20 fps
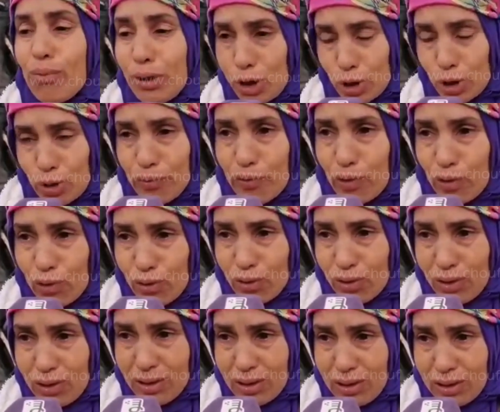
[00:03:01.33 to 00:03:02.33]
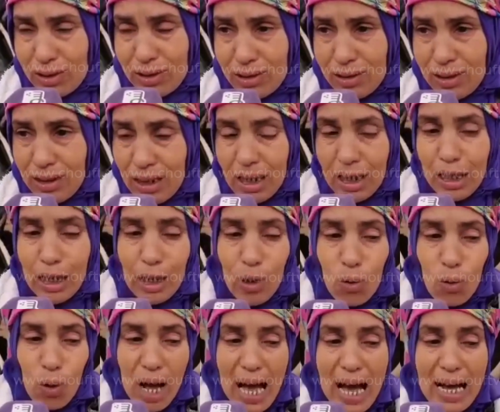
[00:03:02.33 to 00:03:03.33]
ونشوف
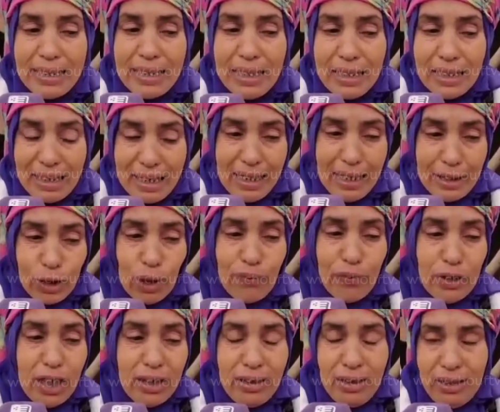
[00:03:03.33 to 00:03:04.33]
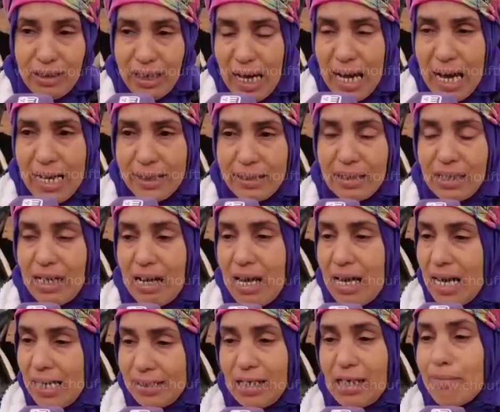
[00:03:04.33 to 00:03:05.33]
وهادي راه كتشوفي تتعيا هادي راه
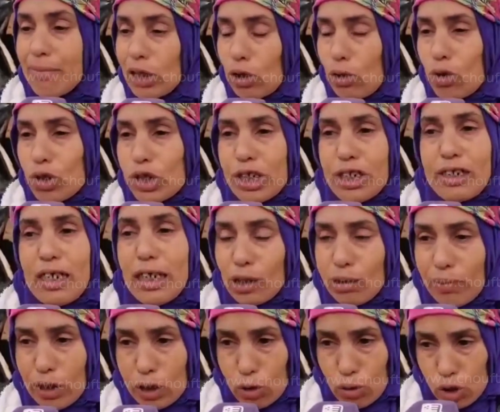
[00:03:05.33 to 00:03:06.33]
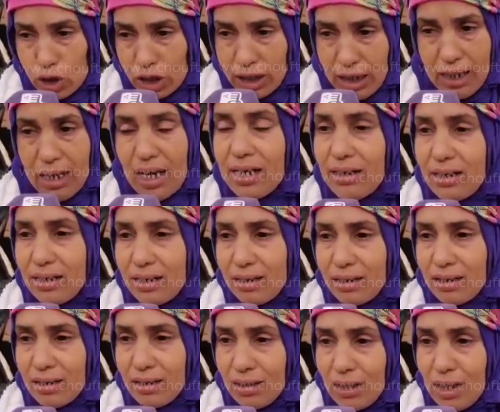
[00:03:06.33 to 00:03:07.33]
هادي راه ما تدخلش الراس وما تدخلش العقل
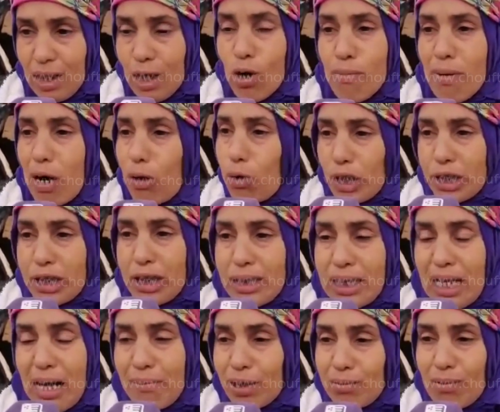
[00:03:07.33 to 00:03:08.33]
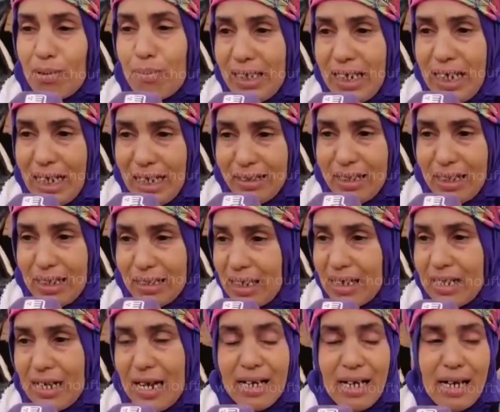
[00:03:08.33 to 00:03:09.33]
هما كلشي صامت ما بغات حد
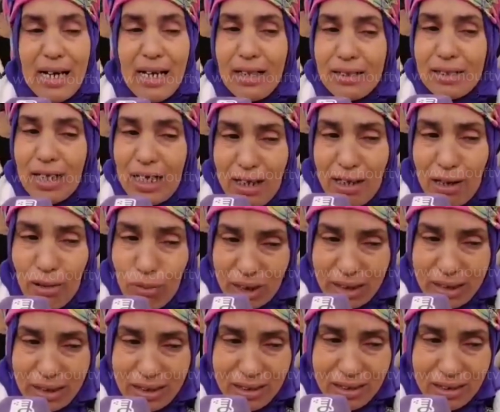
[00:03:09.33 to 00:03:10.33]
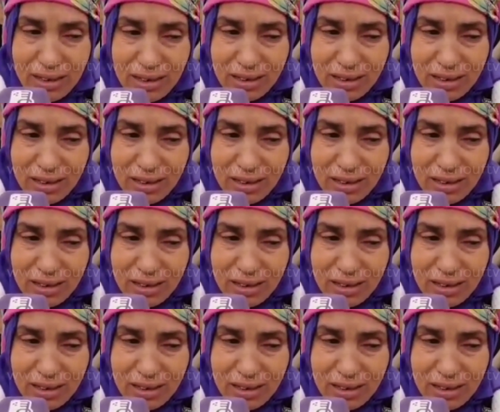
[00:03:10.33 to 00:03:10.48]
يهضر انا غنهضر على ولدي